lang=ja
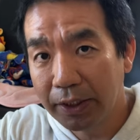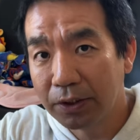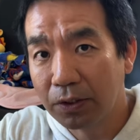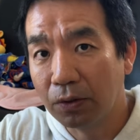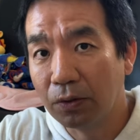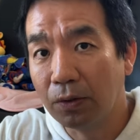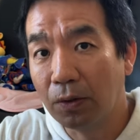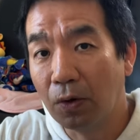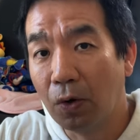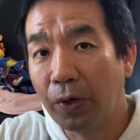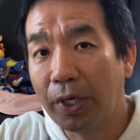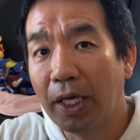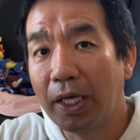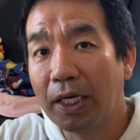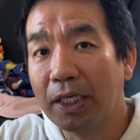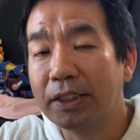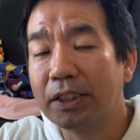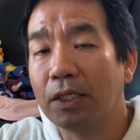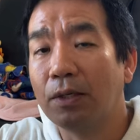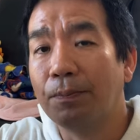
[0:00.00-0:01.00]
その保険
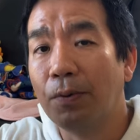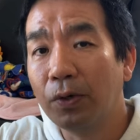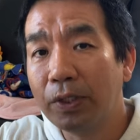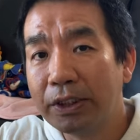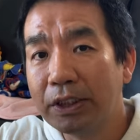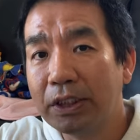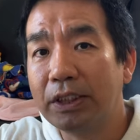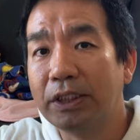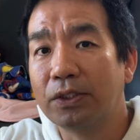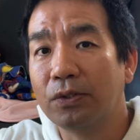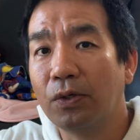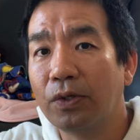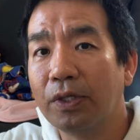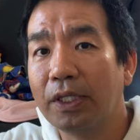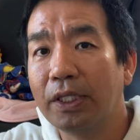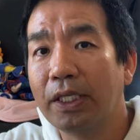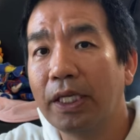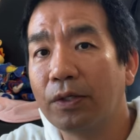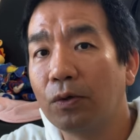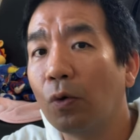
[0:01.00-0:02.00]
会社のポリシーに
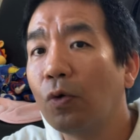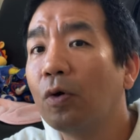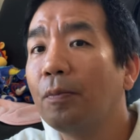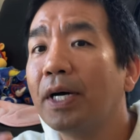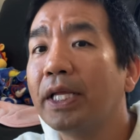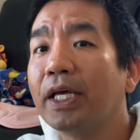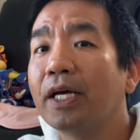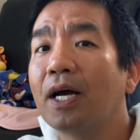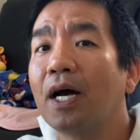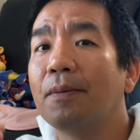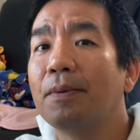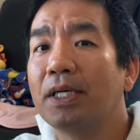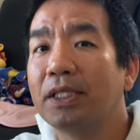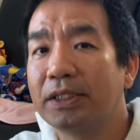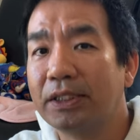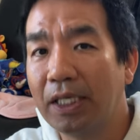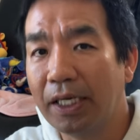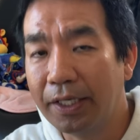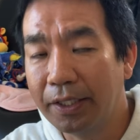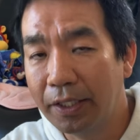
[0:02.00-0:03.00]
沿ってどこまでカバー
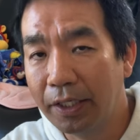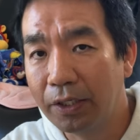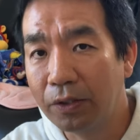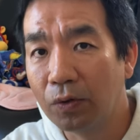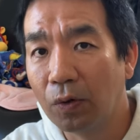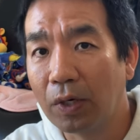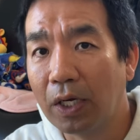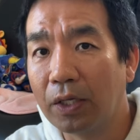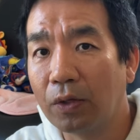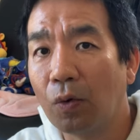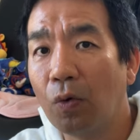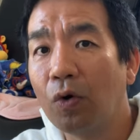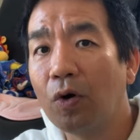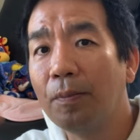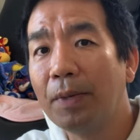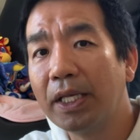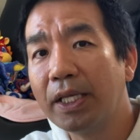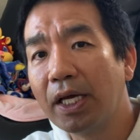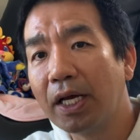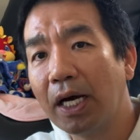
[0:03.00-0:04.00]
されているのか、ここ
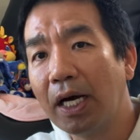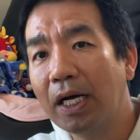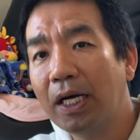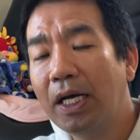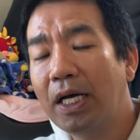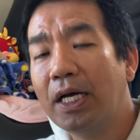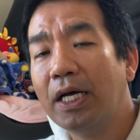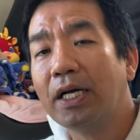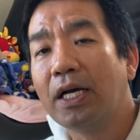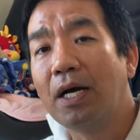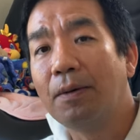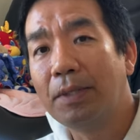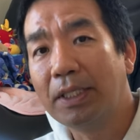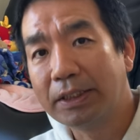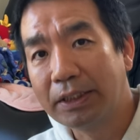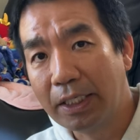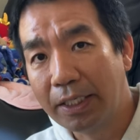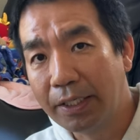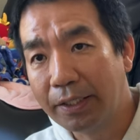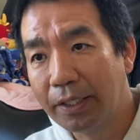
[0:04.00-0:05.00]
までがカバー
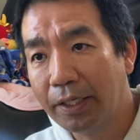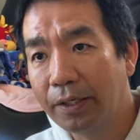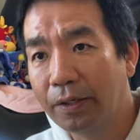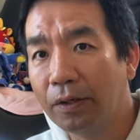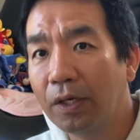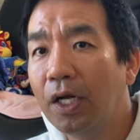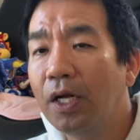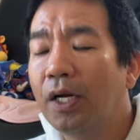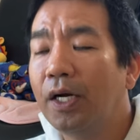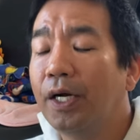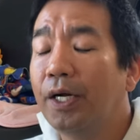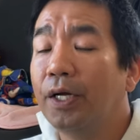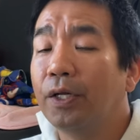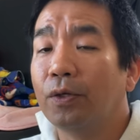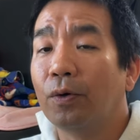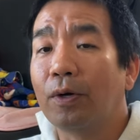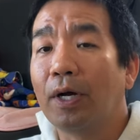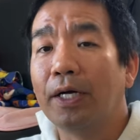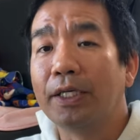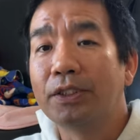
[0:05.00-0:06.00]
されている
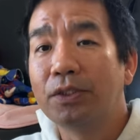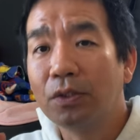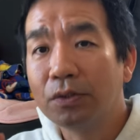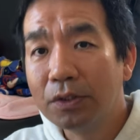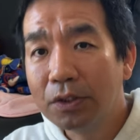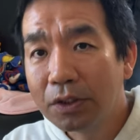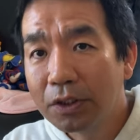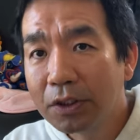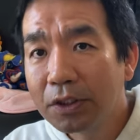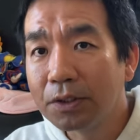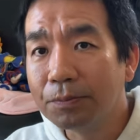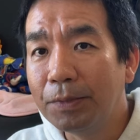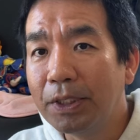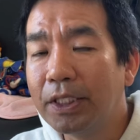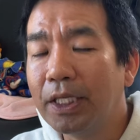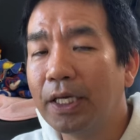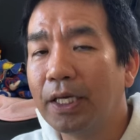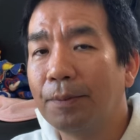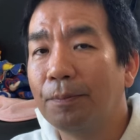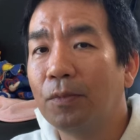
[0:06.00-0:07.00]
とか、一つずつ見
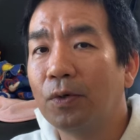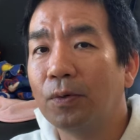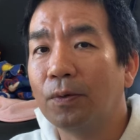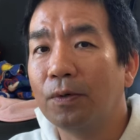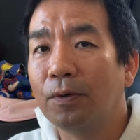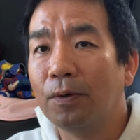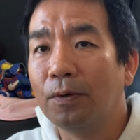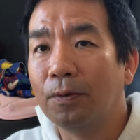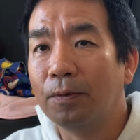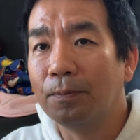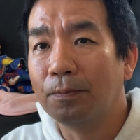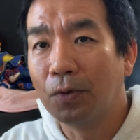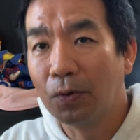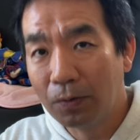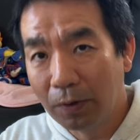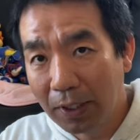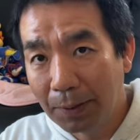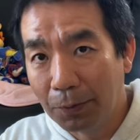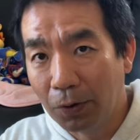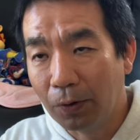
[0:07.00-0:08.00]
て、もう
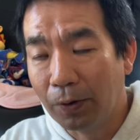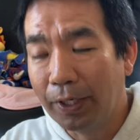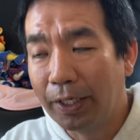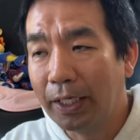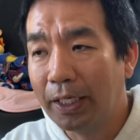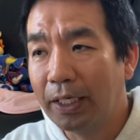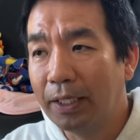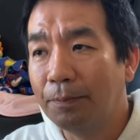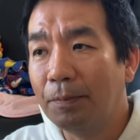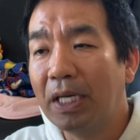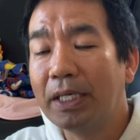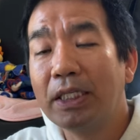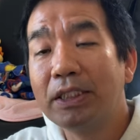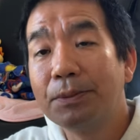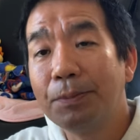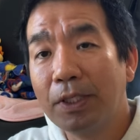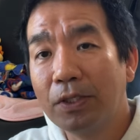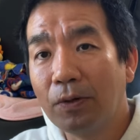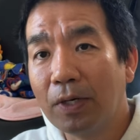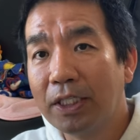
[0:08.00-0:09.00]
僕らも、えー、
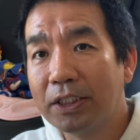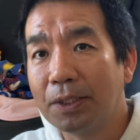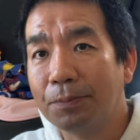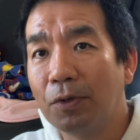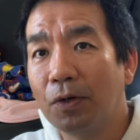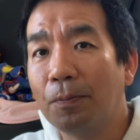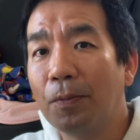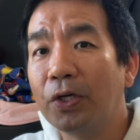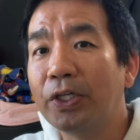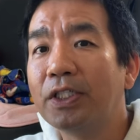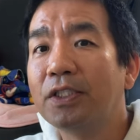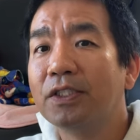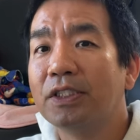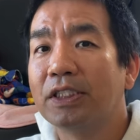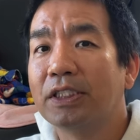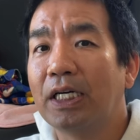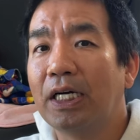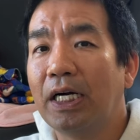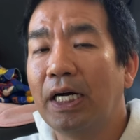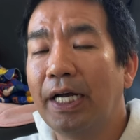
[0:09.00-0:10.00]
マネジメント会社ももう行くし
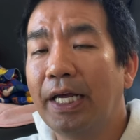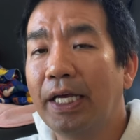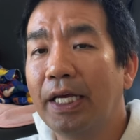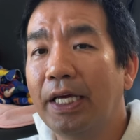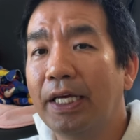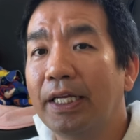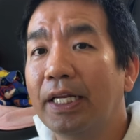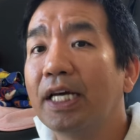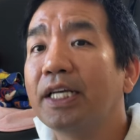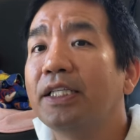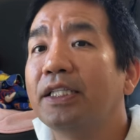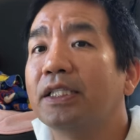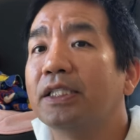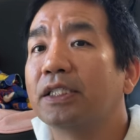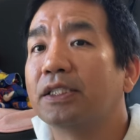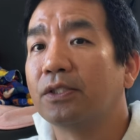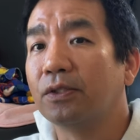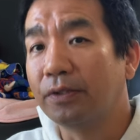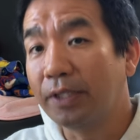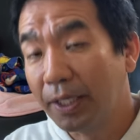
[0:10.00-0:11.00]
か、えー、ないんで
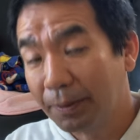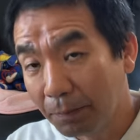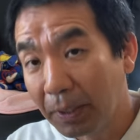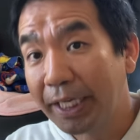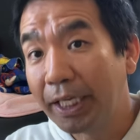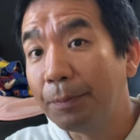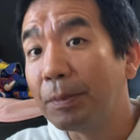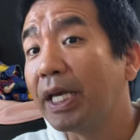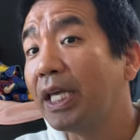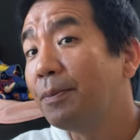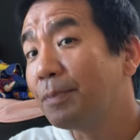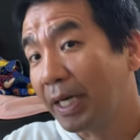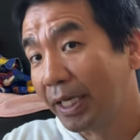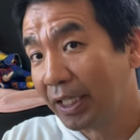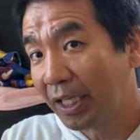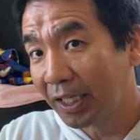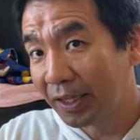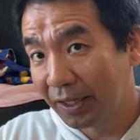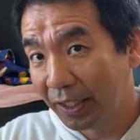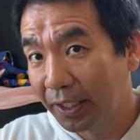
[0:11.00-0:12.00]
すよね。まあ、今、今
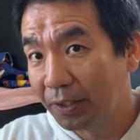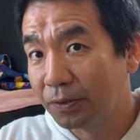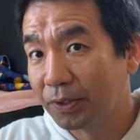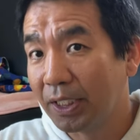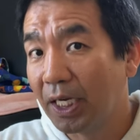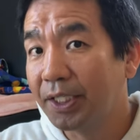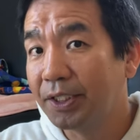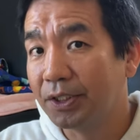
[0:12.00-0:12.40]
やっている最